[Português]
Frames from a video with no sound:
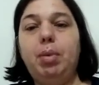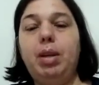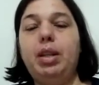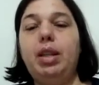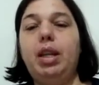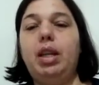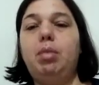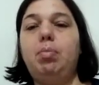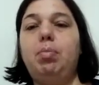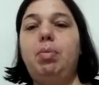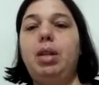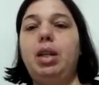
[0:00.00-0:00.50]
estar tá
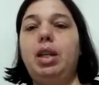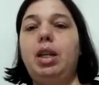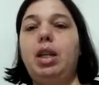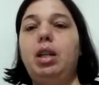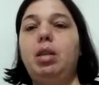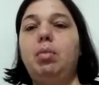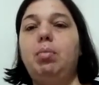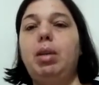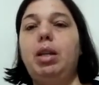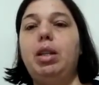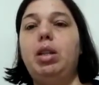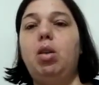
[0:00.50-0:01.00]
explicando
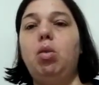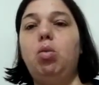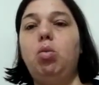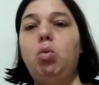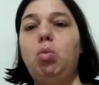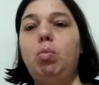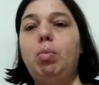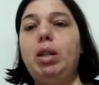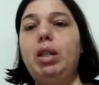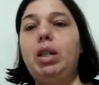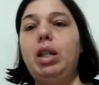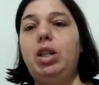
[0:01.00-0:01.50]
mais
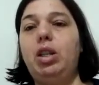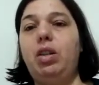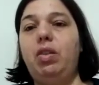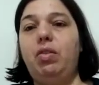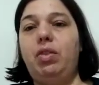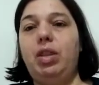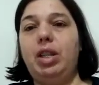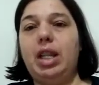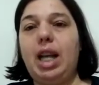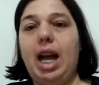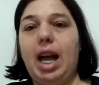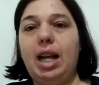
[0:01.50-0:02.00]
algumas
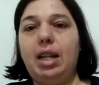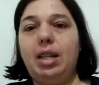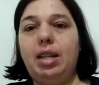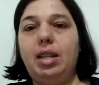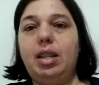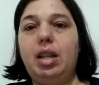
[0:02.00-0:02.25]
atividades